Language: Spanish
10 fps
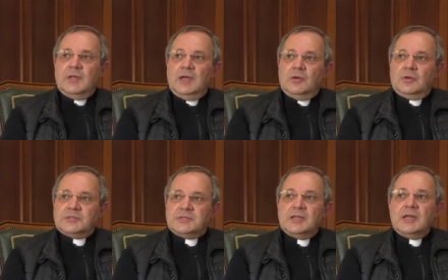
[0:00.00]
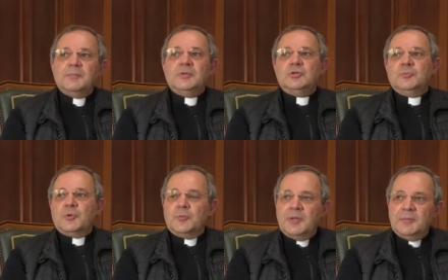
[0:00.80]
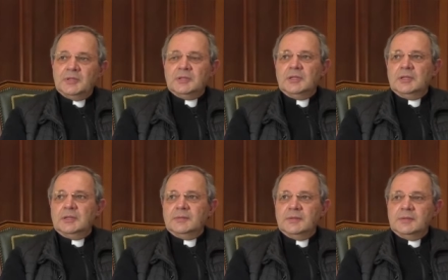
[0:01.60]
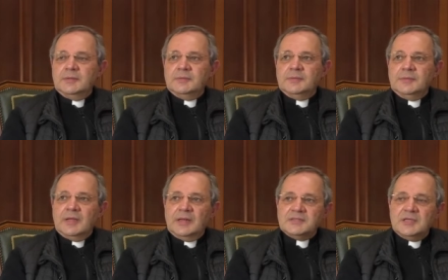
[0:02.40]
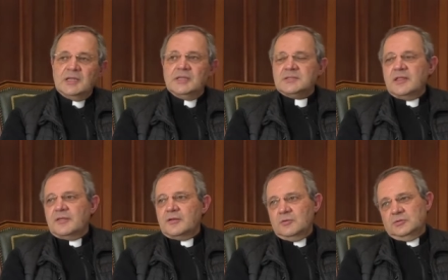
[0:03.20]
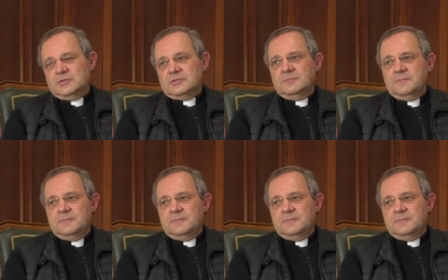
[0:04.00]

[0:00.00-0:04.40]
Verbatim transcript: a lo que es en el ámbito propiamente eh, eclesial de sacerdotes.